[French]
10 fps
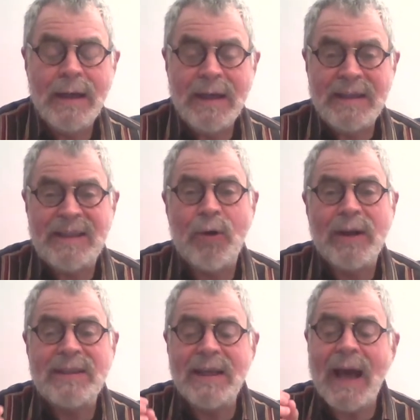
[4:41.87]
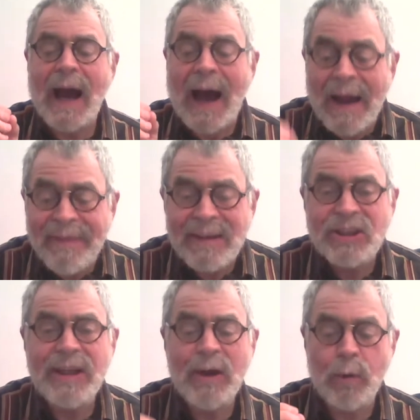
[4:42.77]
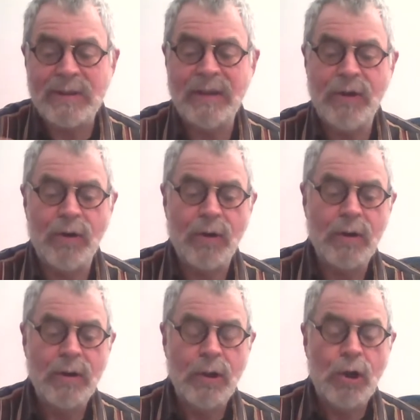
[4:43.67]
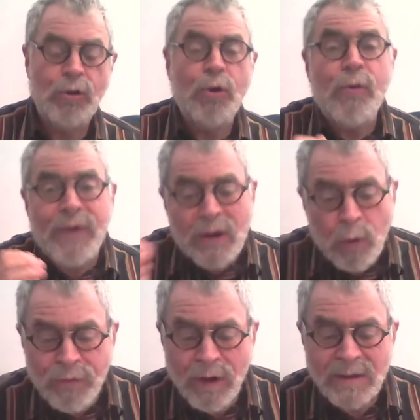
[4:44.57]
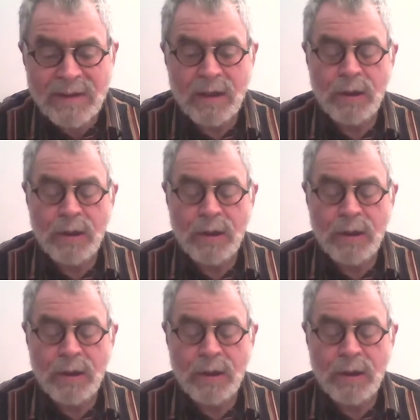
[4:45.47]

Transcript: c'est de rester attaché au Seigneur, de lui faire confiance,